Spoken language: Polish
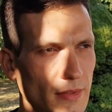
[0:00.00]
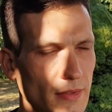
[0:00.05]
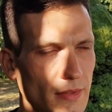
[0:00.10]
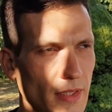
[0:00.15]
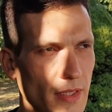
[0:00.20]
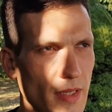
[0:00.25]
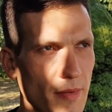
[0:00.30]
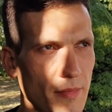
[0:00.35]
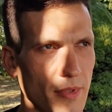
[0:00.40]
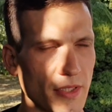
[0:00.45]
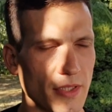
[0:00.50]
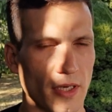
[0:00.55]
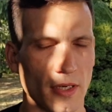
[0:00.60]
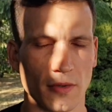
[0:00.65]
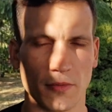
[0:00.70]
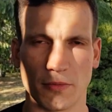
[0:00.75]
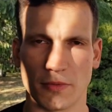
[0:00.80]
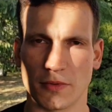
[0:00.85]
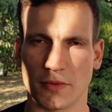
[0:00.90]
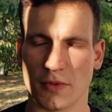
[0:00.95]
takie
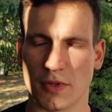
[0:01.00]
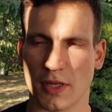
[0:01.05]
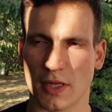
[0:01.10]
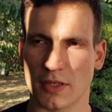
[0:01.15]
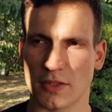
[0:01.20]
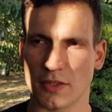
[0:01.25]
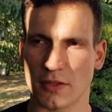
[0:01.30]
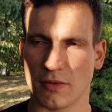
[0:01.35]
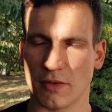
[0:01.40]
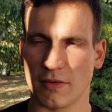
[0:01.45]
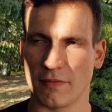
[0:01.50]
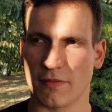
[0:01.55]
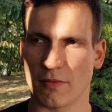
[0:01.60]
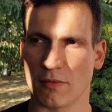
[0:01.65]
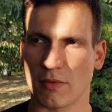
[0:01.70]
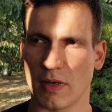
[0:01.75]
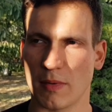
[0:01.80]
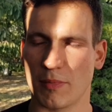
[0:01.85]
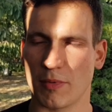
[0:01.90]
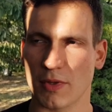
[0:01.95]
mieszane uczucie, czy one w
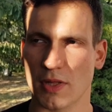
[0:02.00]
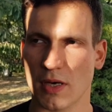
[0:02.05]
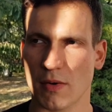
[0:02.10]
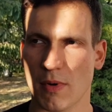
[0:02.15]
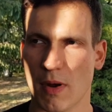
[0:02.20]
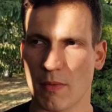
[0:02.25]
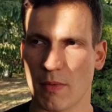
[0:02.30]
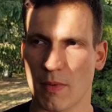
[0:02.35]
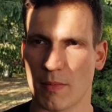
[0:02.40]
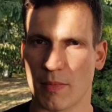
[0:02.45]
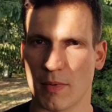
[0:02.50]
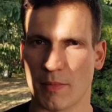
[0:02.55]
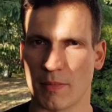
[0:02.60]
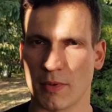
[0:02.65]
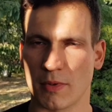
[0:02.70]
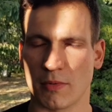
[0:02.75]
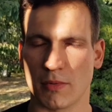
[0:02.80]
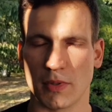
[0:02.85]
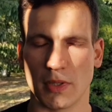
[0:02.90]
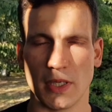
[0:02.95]
ogóle podziałały, bo
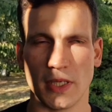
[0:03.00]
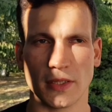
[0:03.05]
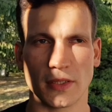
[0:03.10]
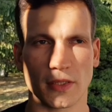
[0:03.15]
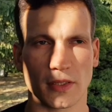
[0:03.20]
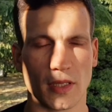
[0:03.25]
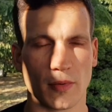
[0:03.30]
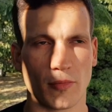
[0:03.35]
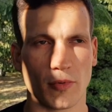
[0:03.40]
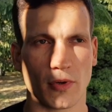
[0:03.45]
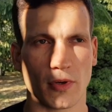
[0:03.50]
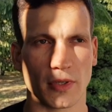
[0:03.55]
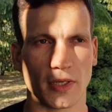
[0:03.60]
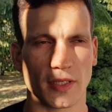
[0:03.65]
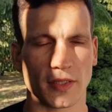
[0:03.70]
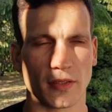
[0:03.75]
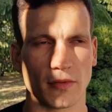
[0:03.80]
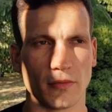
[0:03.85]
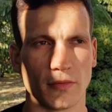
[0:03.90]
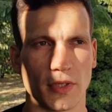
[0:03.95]
był litr
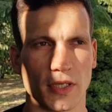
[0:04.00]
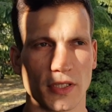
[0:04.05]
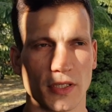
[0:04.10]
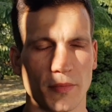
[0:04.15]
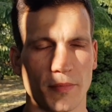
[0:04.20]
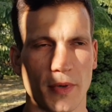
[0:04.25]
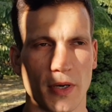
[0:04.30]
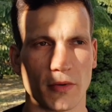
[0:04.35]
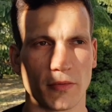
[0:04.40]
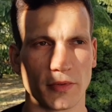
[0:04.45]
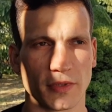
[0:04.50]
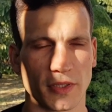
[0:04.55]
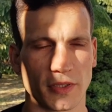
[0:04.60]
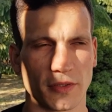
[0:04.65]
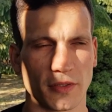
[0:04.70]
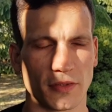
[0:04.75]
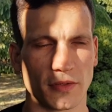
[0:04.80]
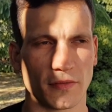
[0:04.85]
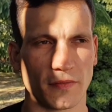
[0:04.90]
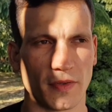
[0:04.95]
tebukonazolu na rzepaku
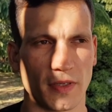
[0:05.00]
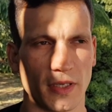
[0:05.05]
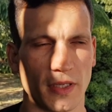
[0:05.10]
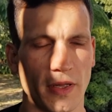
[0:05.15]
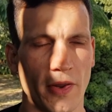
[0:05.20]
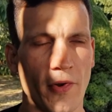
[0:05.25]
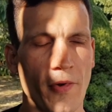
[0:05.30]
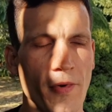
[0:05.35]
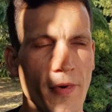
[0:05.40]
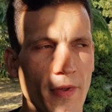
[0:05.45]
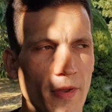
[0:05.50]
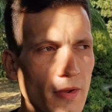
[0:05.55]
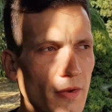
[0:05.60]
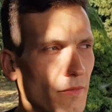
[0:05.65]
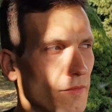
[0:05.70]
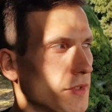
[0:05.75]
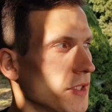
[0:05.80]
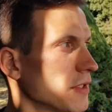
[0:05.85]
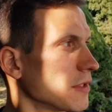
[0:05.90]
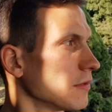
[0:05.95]
zastosowany
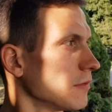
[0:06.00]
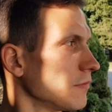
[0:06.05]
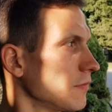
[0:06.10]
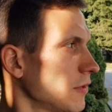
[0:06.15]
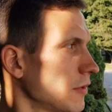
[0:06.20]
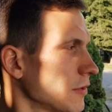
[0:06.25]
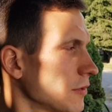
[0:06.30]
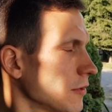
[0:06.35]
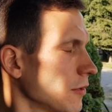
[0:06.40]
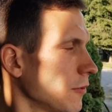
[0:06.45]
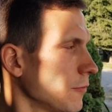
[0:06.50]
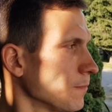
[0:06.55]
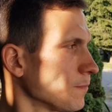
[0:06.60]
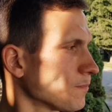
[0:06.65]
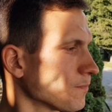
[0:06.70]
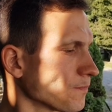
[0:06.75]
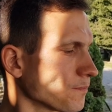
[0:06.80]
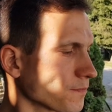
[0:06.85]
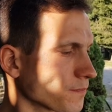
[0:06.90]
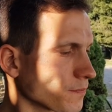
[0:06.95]
wczesną wiosną.
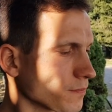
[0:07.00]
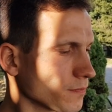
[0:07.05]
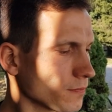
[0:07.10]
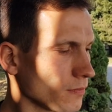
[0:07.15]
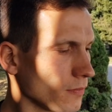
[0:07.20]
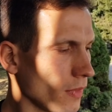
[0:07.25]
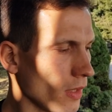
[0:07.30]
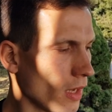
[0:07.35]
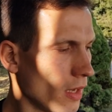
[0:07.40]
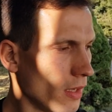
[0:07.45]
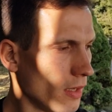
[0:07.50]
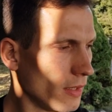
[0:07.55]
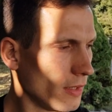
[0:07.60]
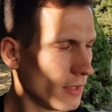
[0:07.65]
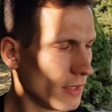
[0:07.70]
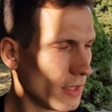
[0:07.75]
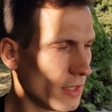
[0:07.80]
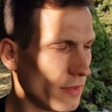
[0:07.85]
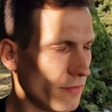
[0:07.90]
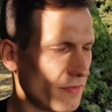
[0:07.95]

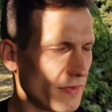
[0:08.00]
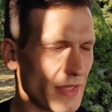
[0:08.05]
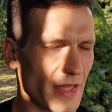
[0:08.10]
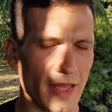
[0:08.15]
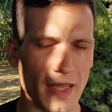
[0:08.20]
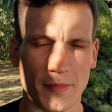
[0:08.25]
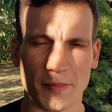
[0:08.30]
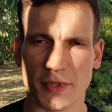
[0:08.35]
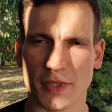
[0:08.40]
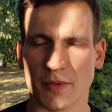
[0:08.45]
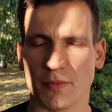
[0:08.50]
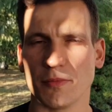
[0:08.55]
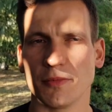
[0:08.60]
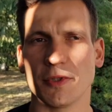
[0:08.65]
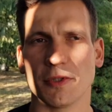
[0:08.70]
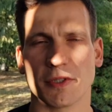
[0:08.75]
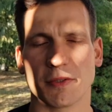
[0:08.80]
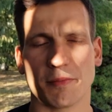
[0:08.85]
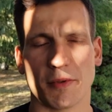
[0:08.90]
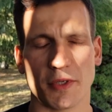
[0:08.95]
I wydaje mi się,
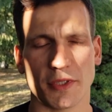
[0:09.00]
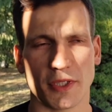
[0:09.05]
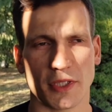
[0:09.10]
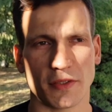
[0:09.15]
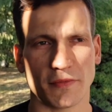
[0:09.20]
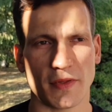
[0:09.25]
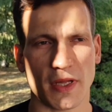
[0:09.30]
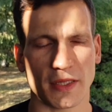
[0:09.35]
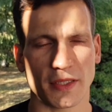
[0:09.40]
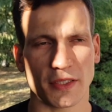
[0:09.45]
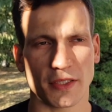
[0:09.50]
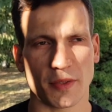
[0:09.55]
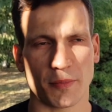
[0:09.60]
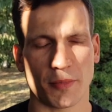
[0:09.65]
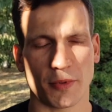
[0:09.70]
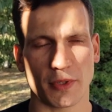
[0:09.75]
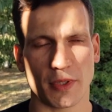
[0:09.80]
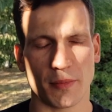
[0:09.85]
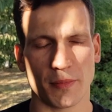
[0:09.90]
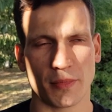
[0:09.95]
musiał spojrzeć w datę, że
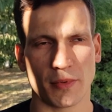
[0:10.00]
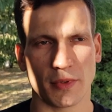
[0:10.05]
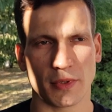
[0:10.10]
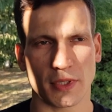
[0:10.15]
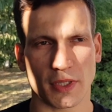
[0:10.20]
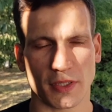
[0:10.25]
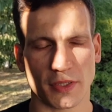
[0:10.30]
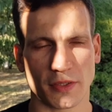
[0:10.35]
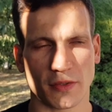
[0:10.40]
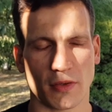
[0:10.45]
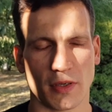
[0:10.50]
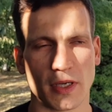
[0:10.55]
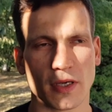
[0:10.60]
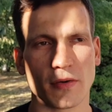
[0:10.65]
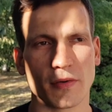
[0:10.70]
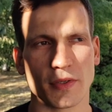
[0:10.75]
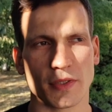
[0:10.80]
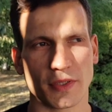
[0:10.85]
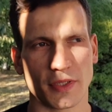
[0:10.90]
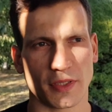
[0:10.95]
potem były tak z
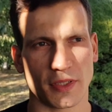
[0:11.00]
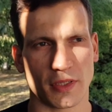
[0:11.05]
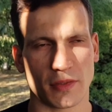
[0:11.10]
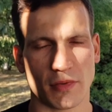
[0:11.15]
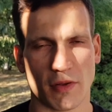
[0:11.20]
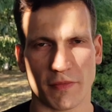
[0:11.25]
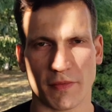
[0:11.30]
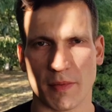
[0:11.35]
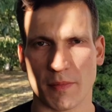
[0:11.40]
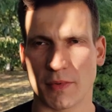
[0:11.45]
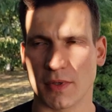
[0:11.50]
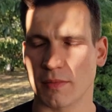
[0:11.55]
kolegą jeszcze ze Sławkiem